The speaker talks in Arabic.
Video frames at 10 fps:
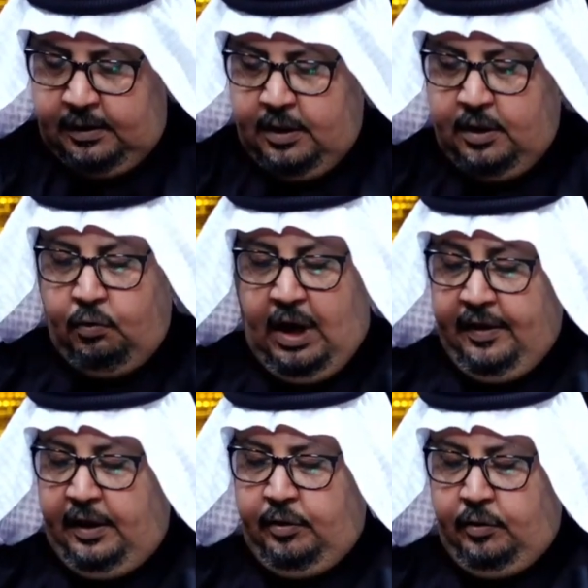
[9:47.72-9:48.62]

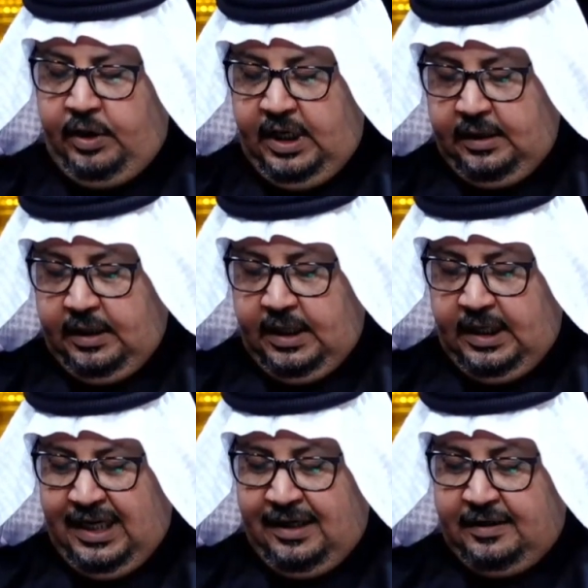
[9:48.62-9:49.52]
واضح انه هي
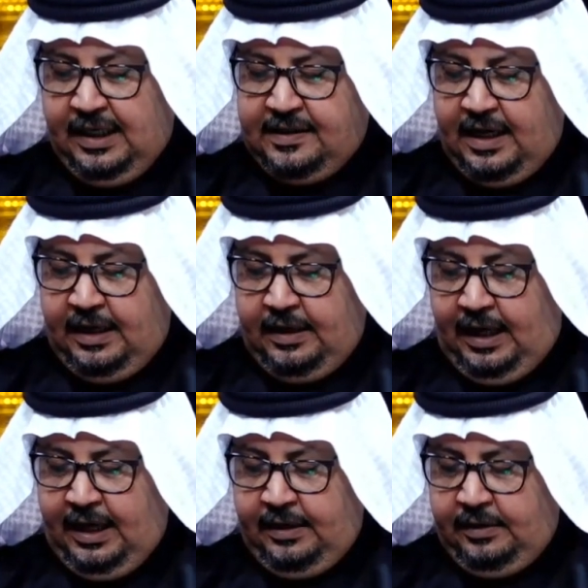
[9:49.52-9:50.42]
تسأل
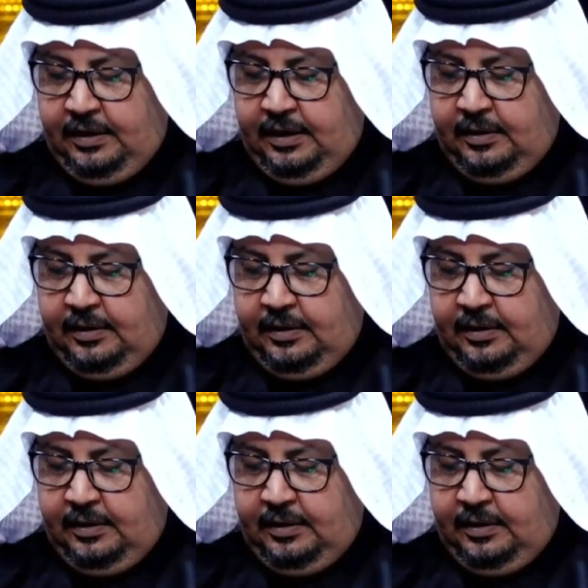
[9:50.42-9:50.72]
عن